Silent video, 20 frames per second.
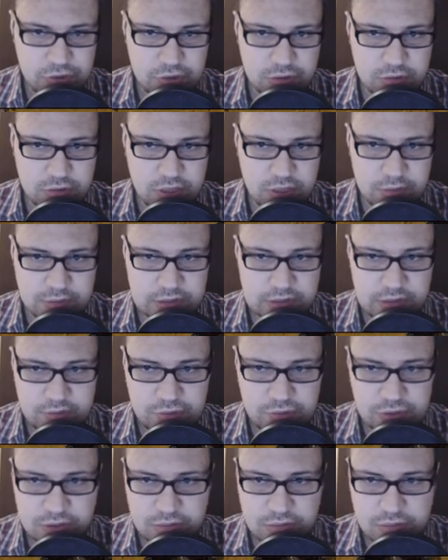уже туда,
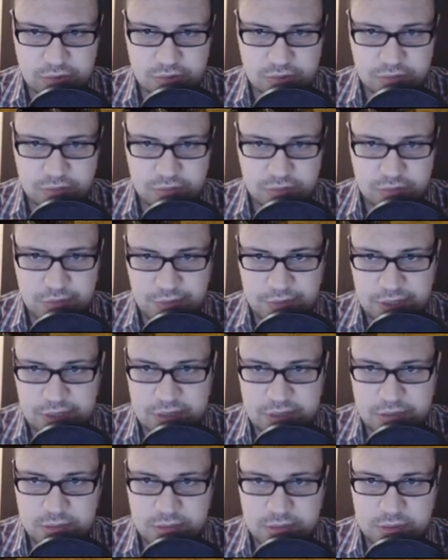потому что, ну,
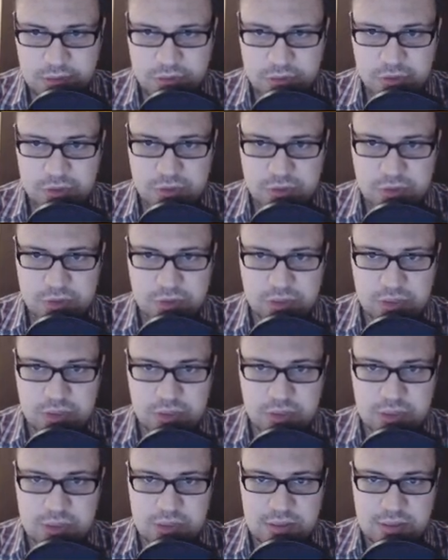меди тоже не,
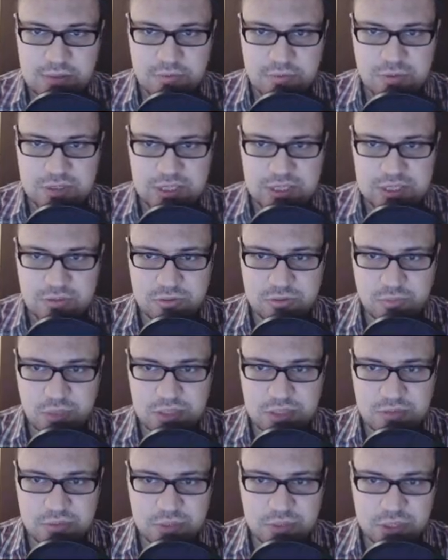Вот здесь вот
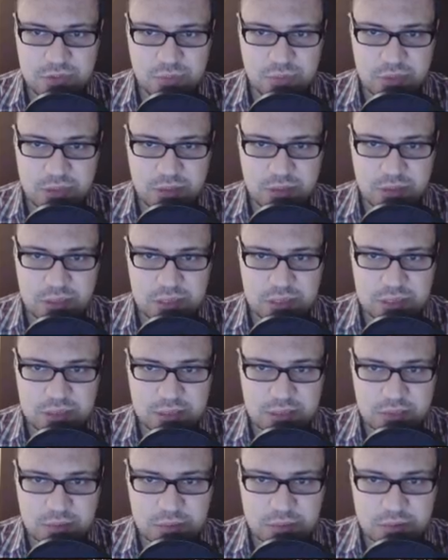меди вообще мало
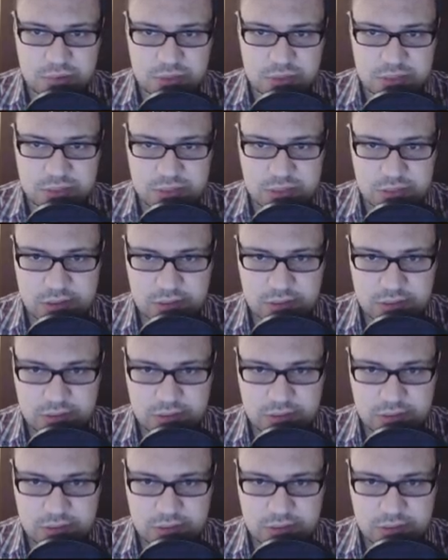едет, я могу сказать.